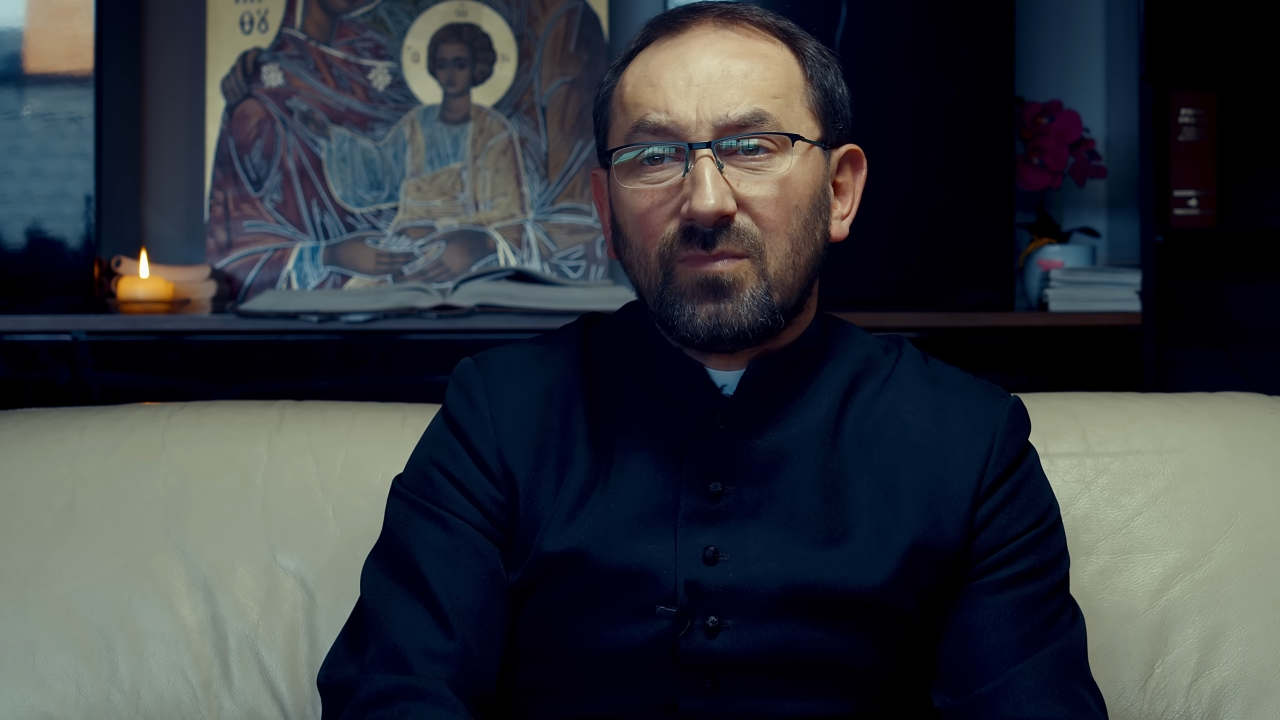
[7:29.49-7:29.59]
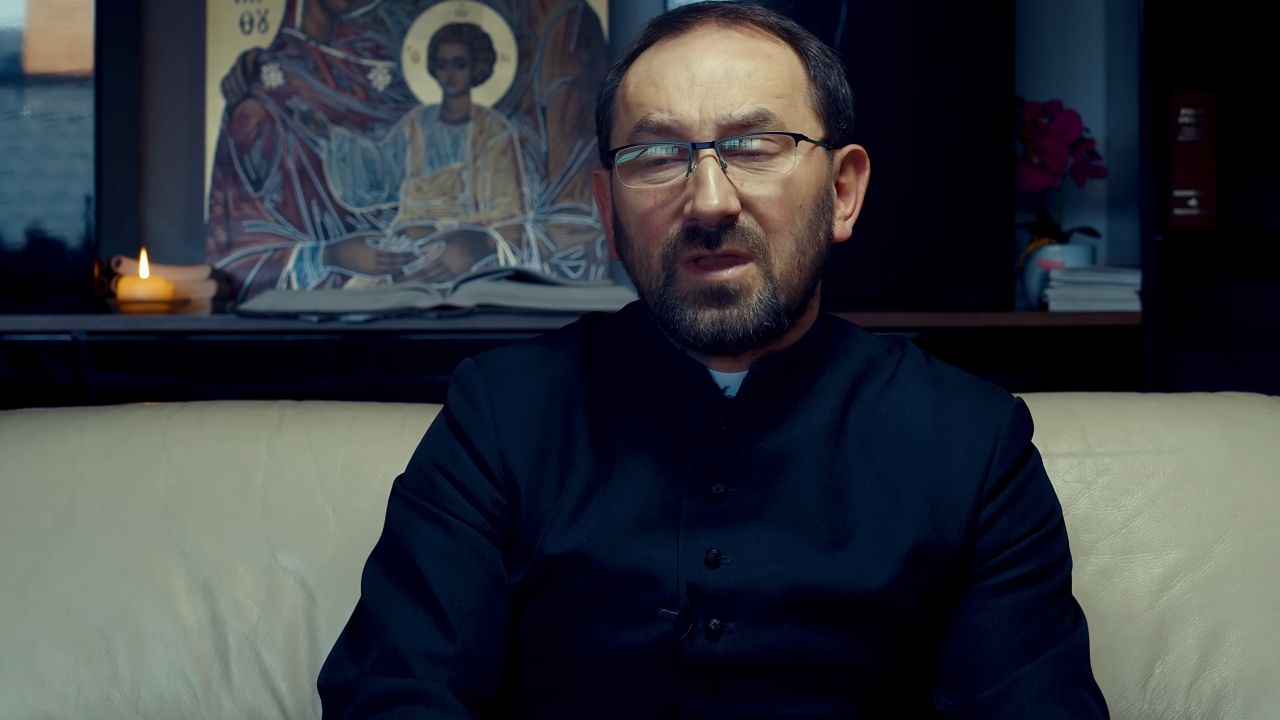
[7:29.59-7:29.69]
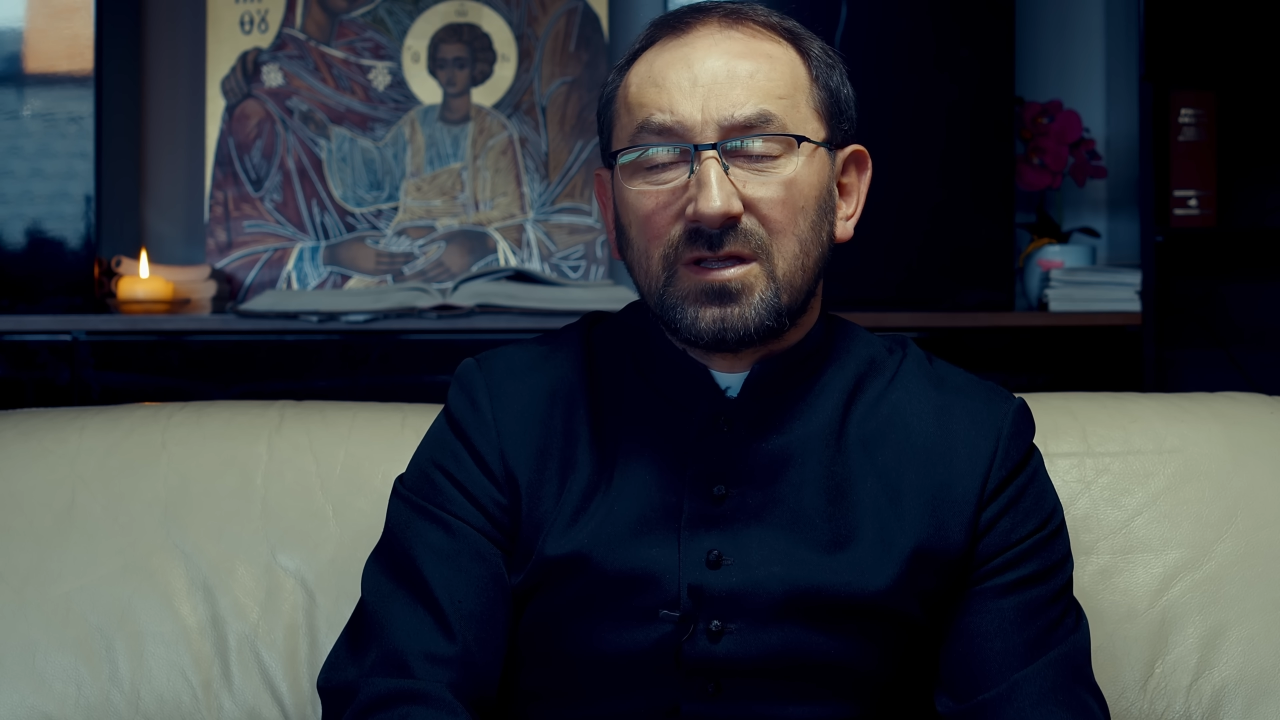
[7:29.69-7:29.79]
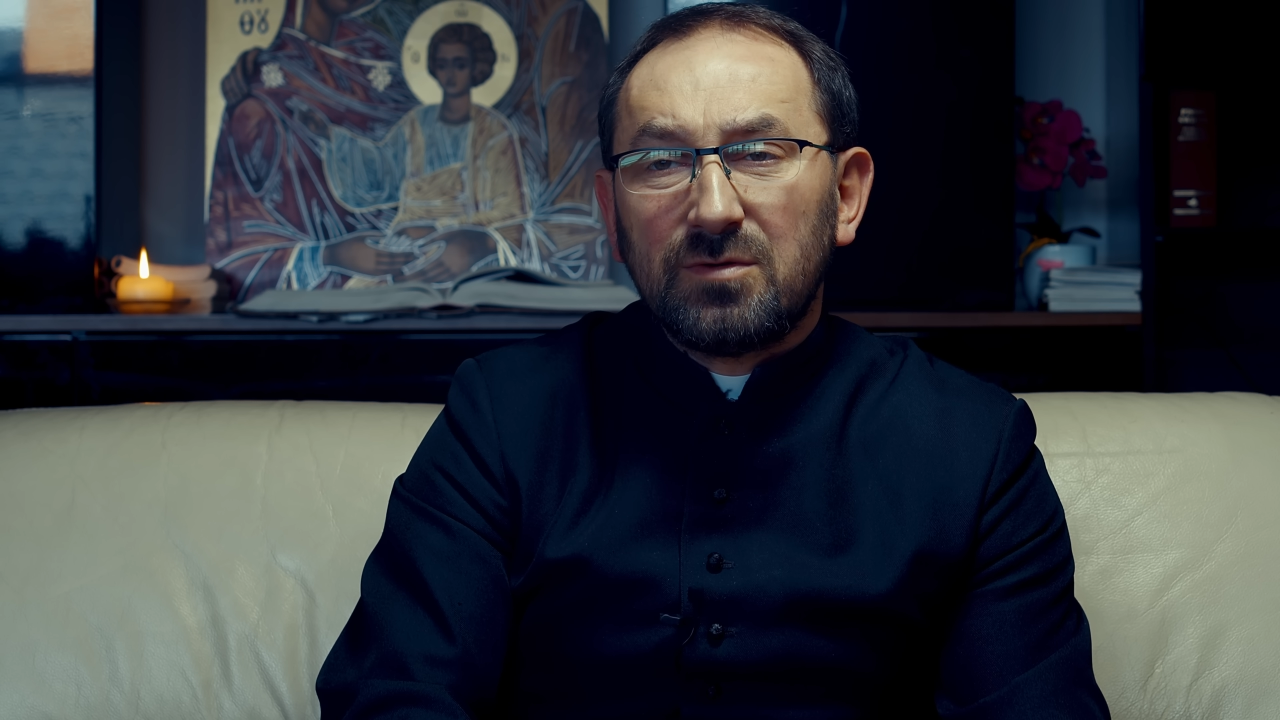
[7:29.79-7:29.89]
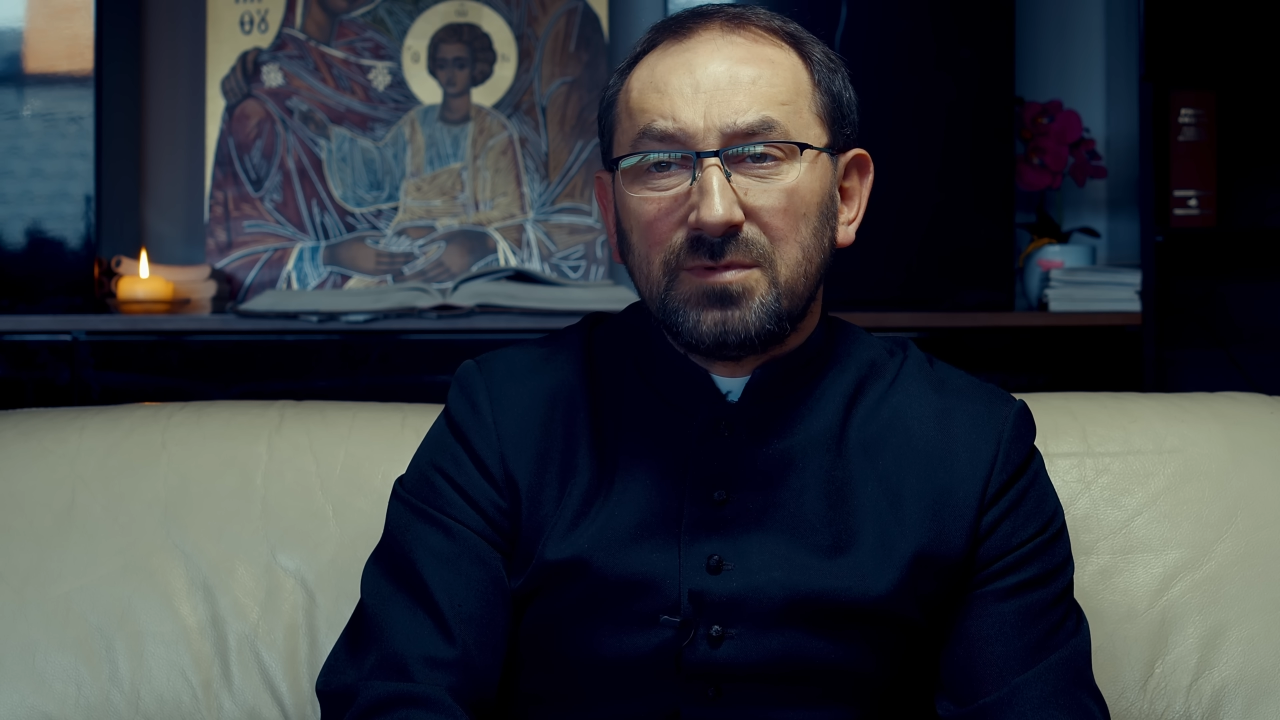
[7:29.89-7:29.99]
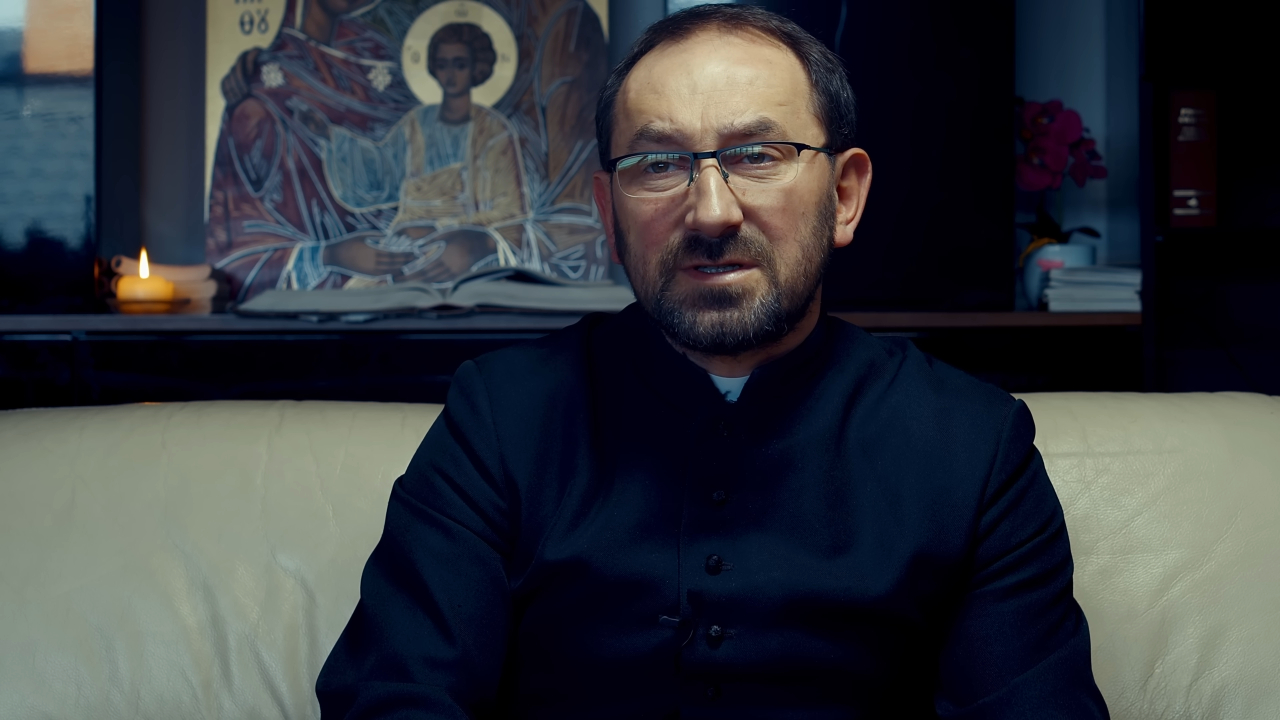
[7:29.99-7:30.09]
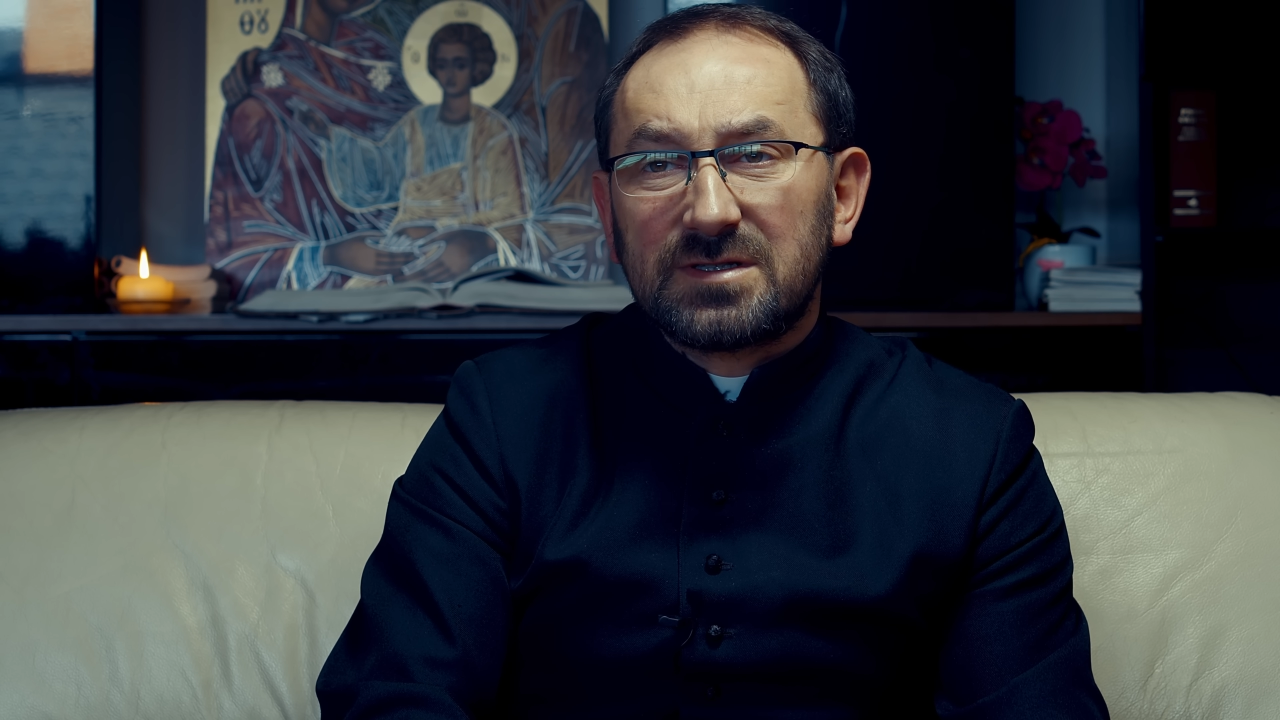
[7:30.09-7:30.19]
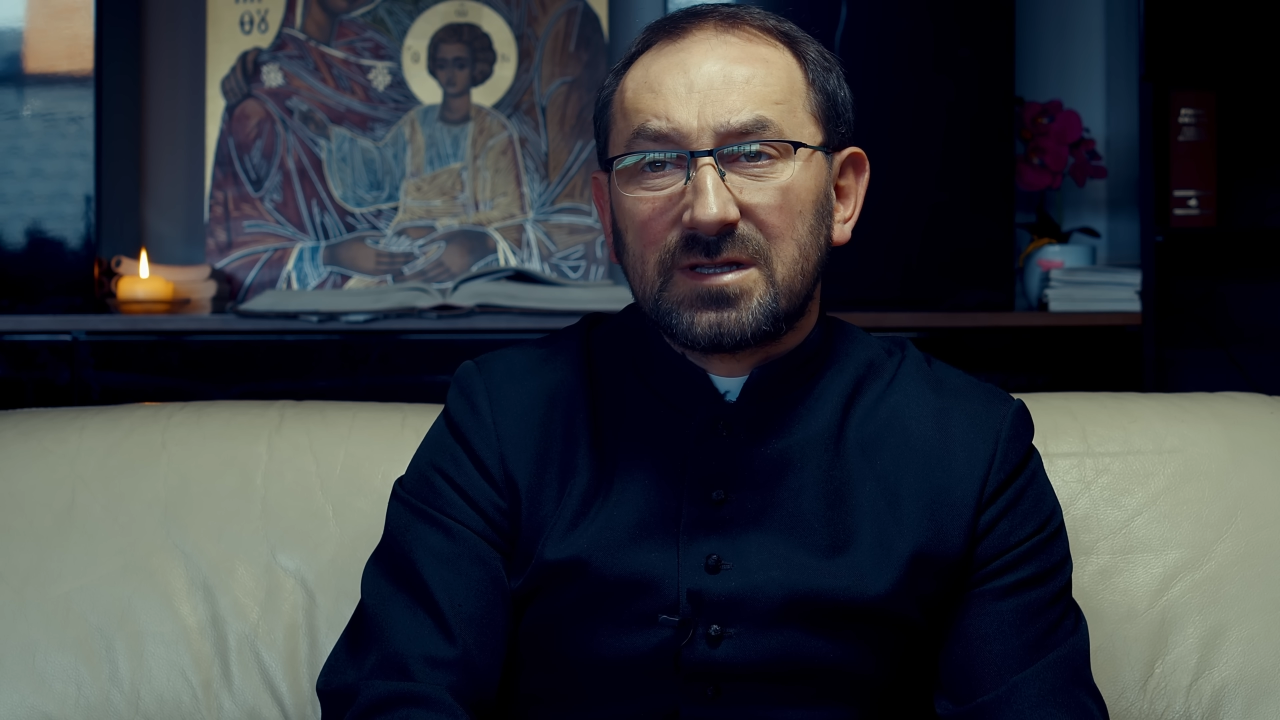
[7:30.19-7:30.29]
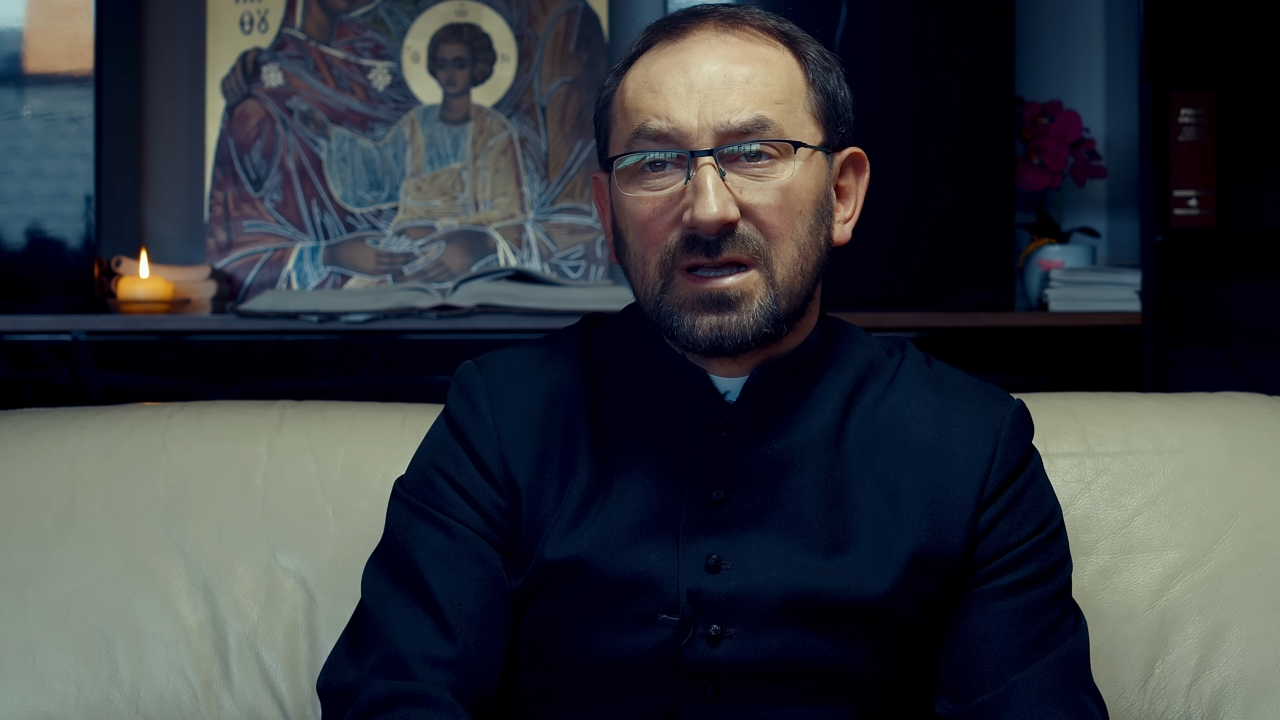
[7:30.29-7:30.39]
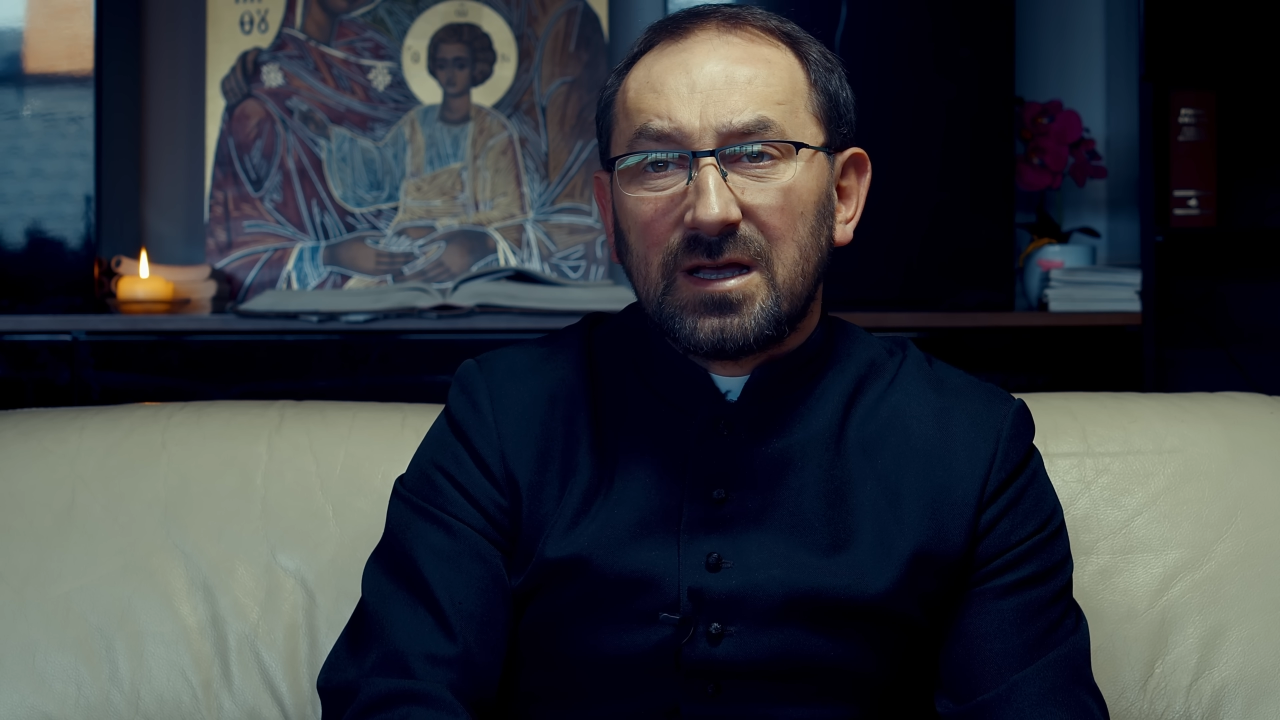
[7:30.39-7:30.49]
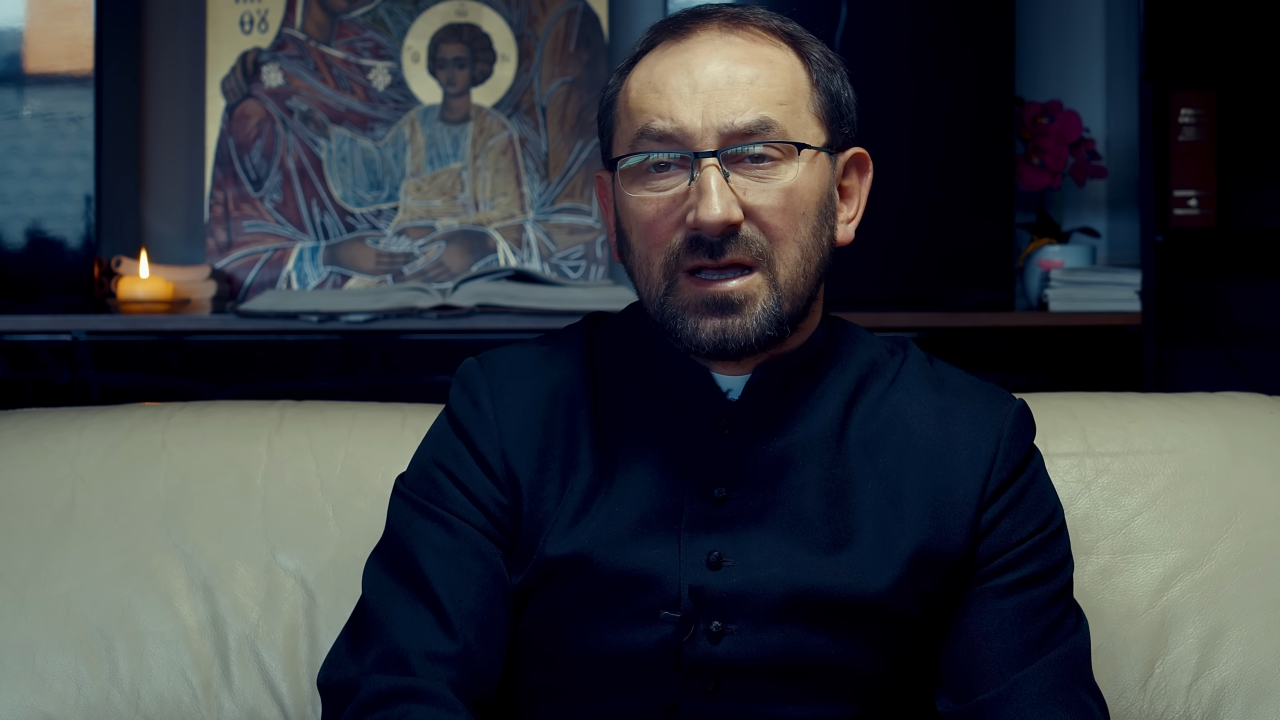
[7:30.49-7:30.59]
Natomiast